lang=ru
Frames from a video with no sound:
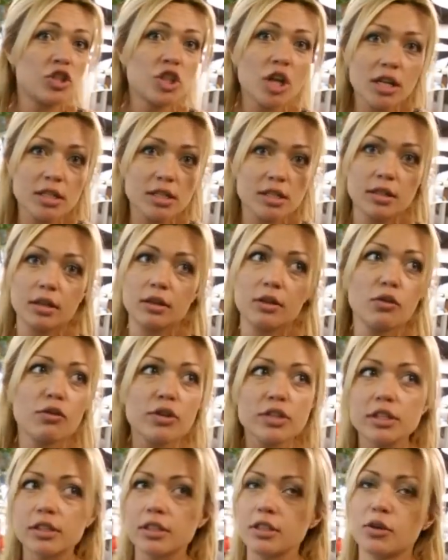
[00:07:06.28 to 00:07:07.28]
часто, и у
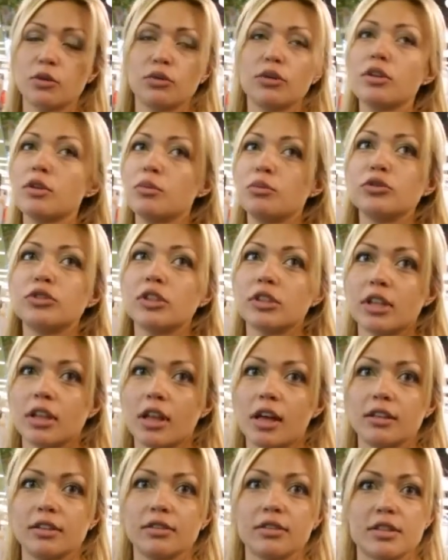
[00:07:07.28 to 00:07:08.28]
вас это никуда не будет
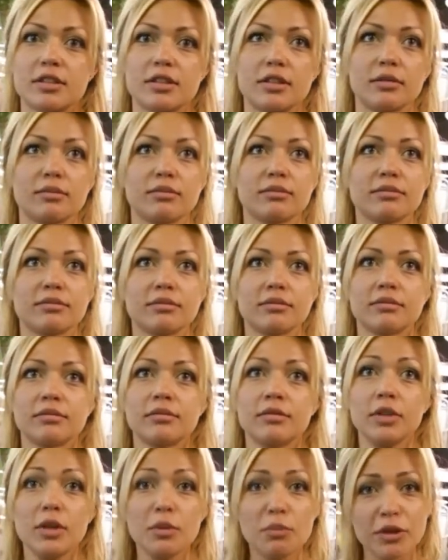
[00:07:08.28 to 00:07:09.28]
откладываться
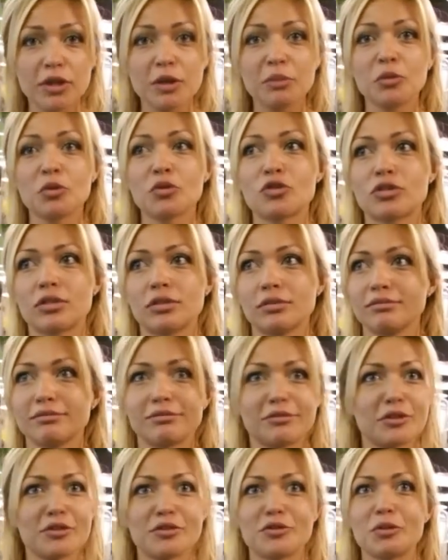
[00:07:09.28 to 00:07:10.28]
и понемножку.
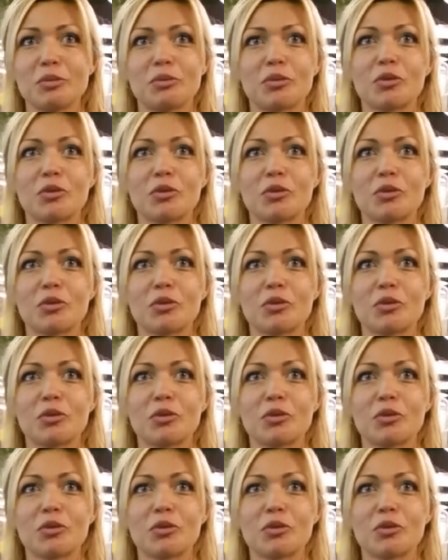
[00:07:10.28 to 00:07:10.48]
То есть все